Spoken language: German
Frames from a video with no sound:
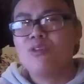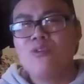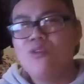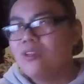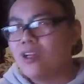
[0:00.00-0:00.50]
ein
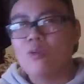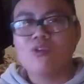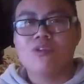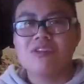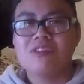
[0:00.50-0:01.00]
Gefühl, da kommt
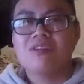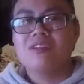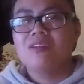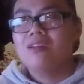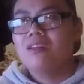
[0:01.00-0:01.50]
noch was.
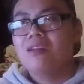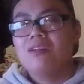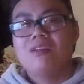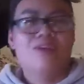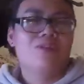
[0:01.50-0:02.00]

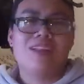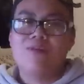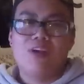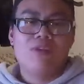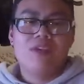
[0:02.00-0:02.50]
Und dann haben
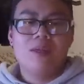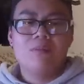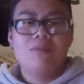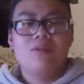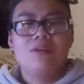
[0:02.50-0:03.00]
wir
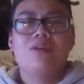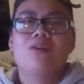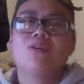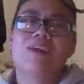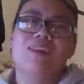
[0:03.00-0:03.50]
aufgegeben
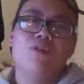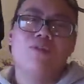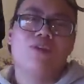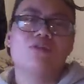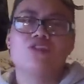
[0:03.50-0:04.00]
und genau
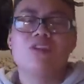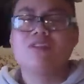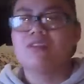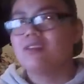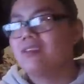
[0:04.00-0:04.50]
wo wir ausgestiegen
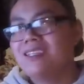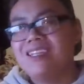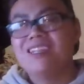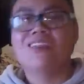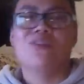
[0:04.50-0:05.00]
sind,
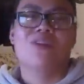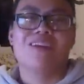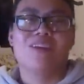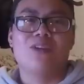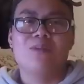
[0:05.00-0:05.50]
ist er noch
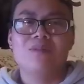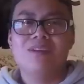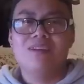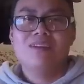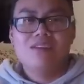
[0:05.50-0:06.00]
reingekommen.
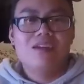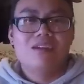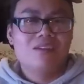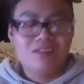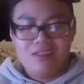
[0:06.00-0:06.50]

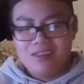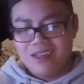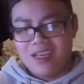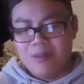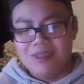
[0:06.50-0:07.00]
Ja,
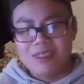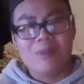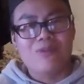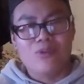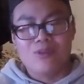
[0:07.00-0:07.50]
aber nicht
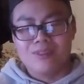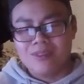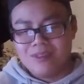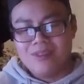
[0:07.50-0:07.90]
mehr für uns.